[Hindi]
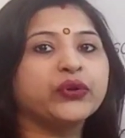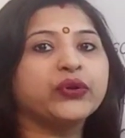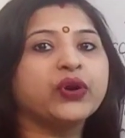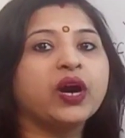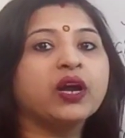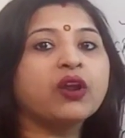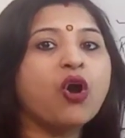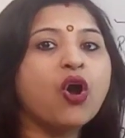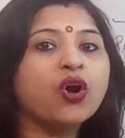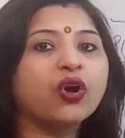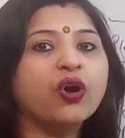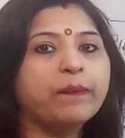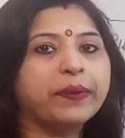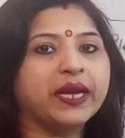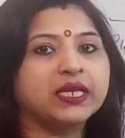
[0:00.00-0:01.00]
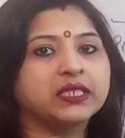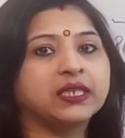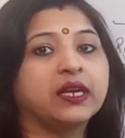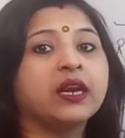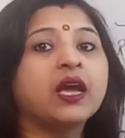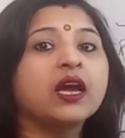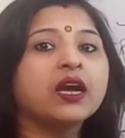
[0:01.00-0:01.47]
टू योर
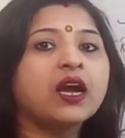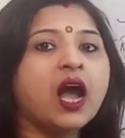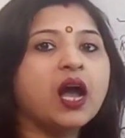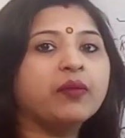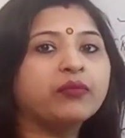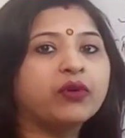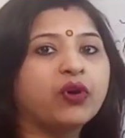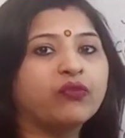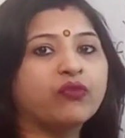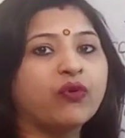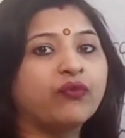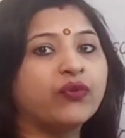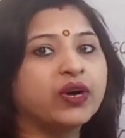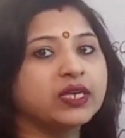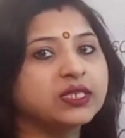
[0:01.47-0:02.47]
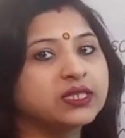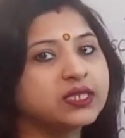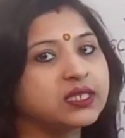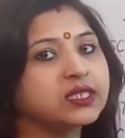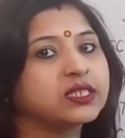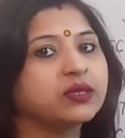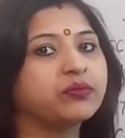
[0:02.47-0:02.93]
ऑक्यूपेशन काम को वो वर्ण
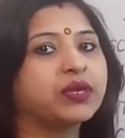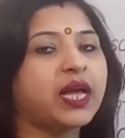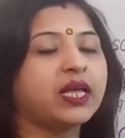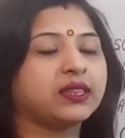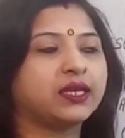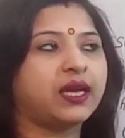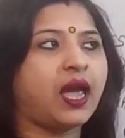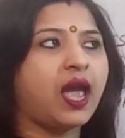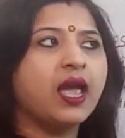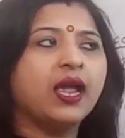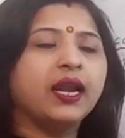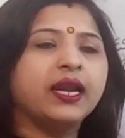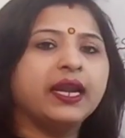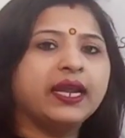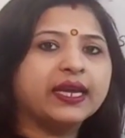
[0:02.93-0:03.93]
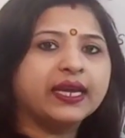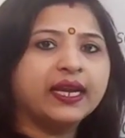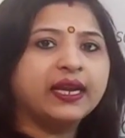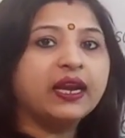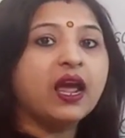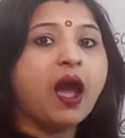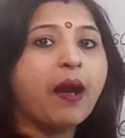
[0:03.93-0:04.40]
सिस्टम कहते हैं
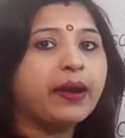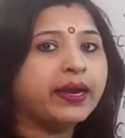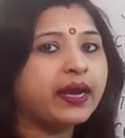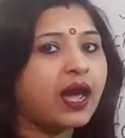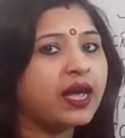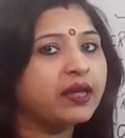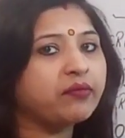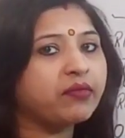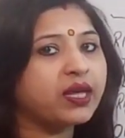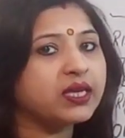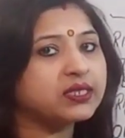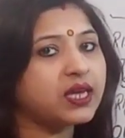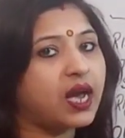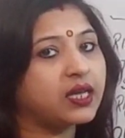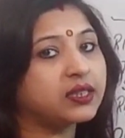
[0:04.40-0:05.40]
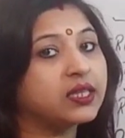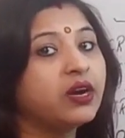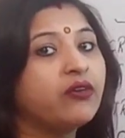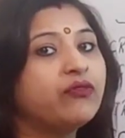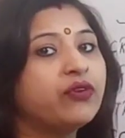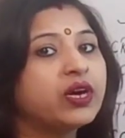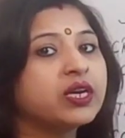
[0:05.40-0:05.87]
लेकिन टाइम के साथ
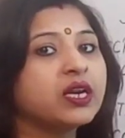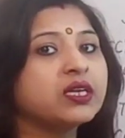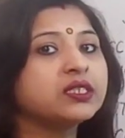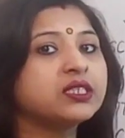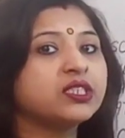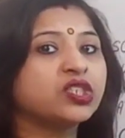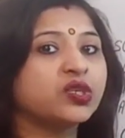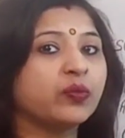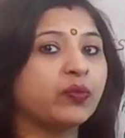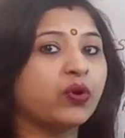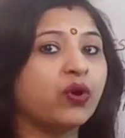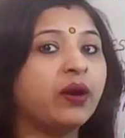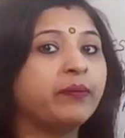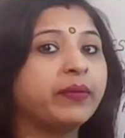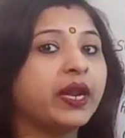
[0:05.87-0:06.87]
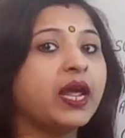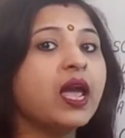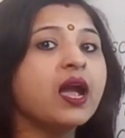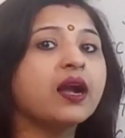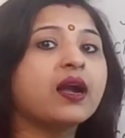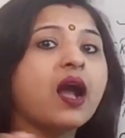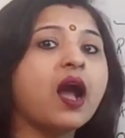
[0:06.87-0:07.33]
वर्ना सिस्टम को हमने
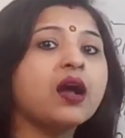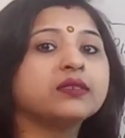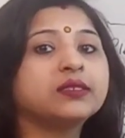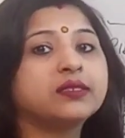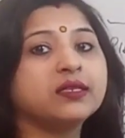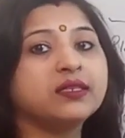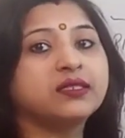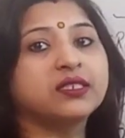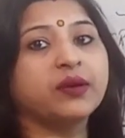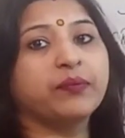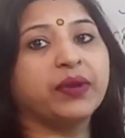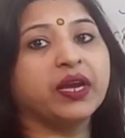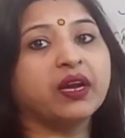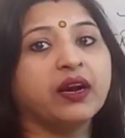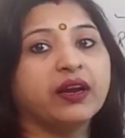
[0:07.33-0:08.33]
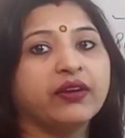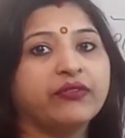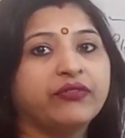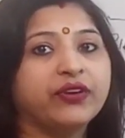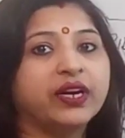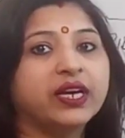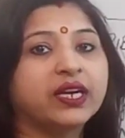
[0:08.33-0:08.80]
कास्ट सिस्टम में
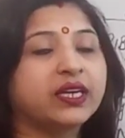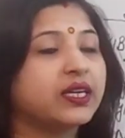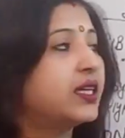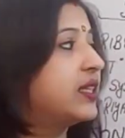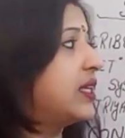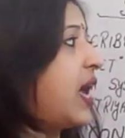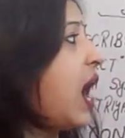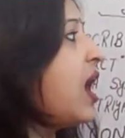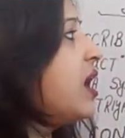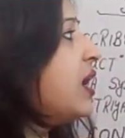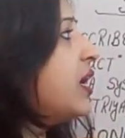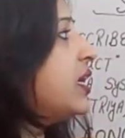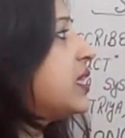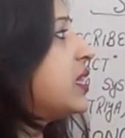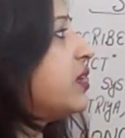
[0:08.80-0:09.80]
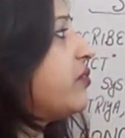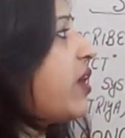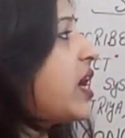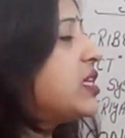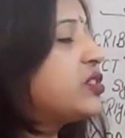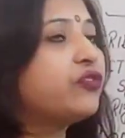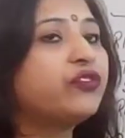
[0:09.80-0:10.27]
कन्वर्ट कर दिया
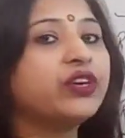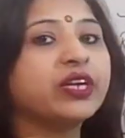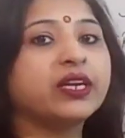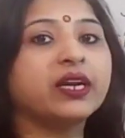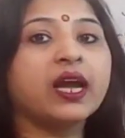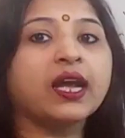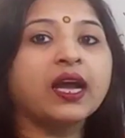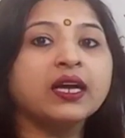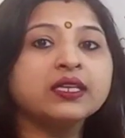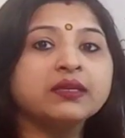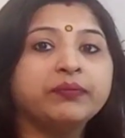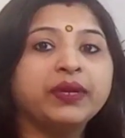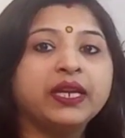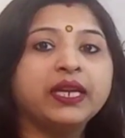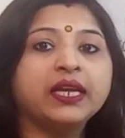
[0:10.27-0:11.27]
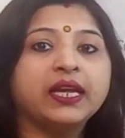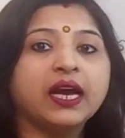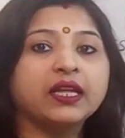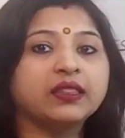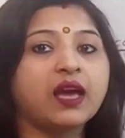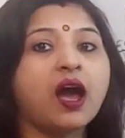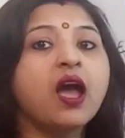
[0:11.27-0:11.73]
अदरवाइज वर्ना का मीनिंग
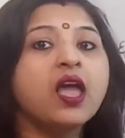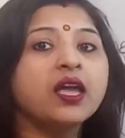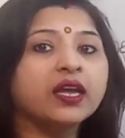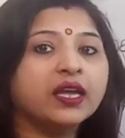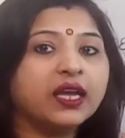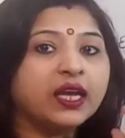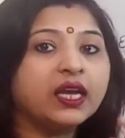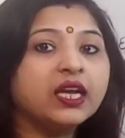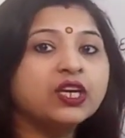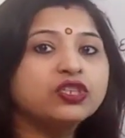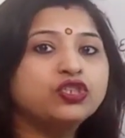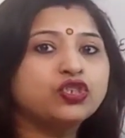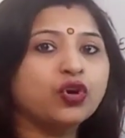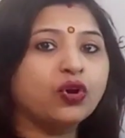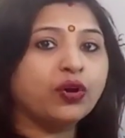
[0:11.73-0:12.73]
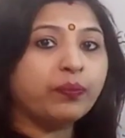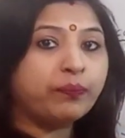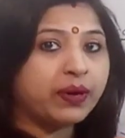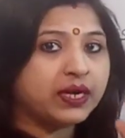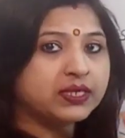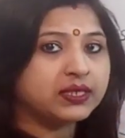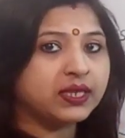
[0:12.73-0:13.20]
क्या था कि जो
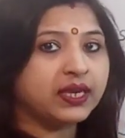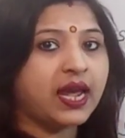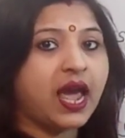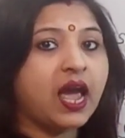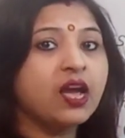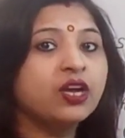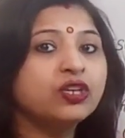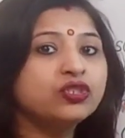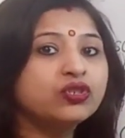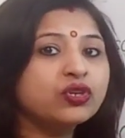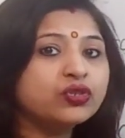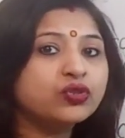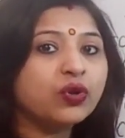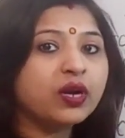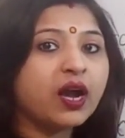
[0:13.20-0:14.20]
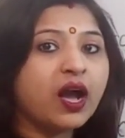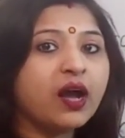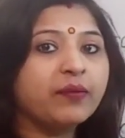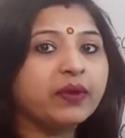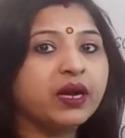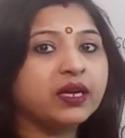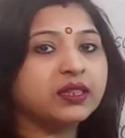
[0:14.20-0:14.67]
पर्सन है जो जो
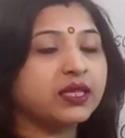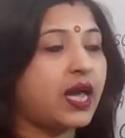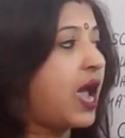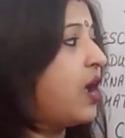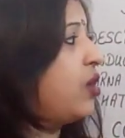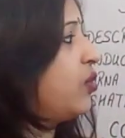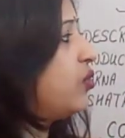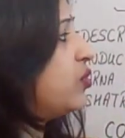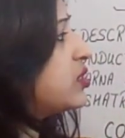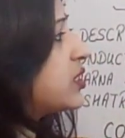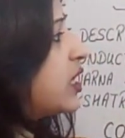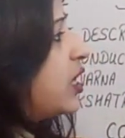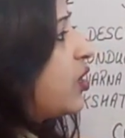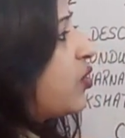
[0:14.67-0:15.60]
काम करता है उसके